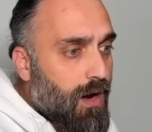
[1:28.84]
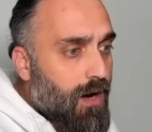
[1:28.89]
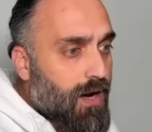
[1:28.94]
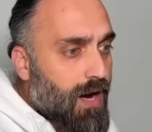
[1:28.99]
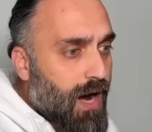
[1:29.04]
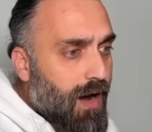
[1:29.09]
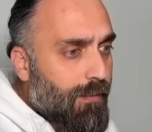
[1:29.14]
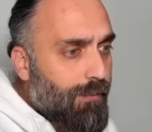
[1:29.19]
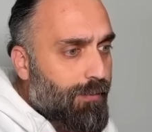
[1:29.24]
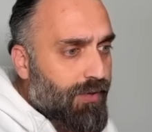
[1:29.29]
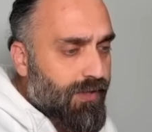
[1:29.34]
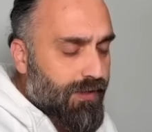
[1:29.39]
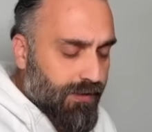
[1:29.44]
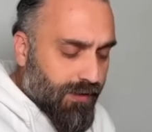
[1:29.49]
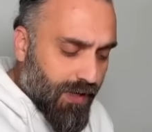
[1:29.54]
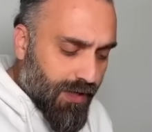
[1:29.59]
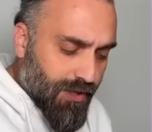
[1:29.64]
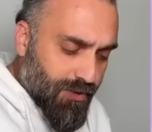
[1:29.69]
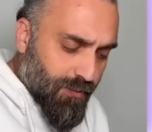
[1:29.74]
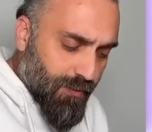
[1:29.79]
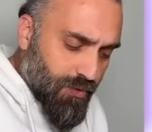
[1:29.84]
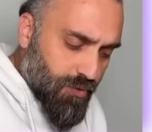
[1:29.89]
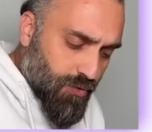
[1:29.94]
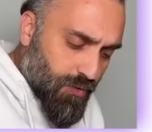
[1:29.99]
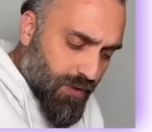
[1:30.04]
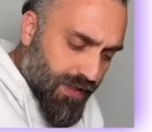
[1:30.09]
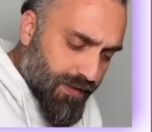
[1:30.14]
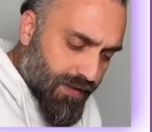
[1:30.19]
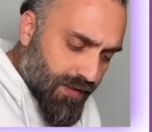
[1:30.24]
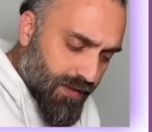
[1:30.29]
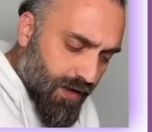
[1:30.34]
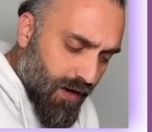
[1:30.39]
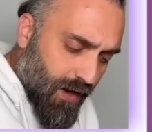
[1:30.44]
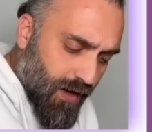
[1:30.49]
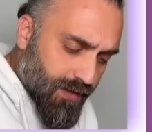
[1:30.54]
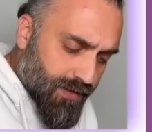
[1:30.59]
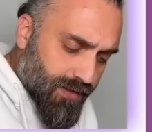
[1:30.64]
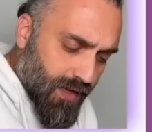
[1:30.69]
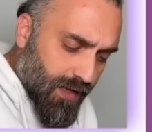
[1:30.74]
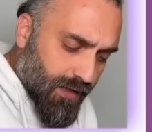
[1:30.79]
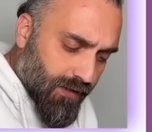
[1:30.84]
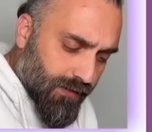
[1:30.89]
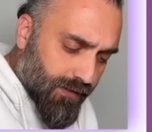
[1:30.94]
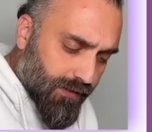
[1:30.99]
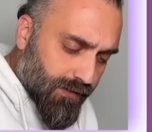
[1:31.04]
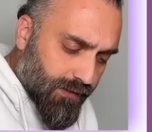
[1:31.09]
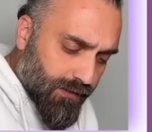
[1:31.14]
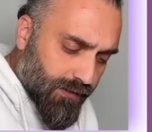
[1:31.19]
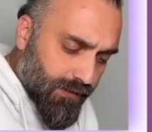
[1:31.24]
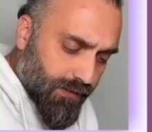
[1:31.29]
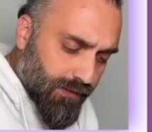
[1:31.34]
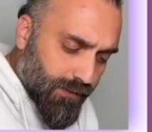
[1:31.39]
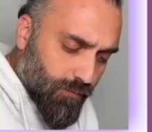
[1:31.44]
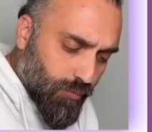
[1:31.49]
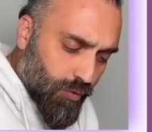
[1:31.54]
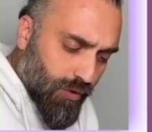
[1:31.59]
Kan pıhtlaşma süresini azaltır.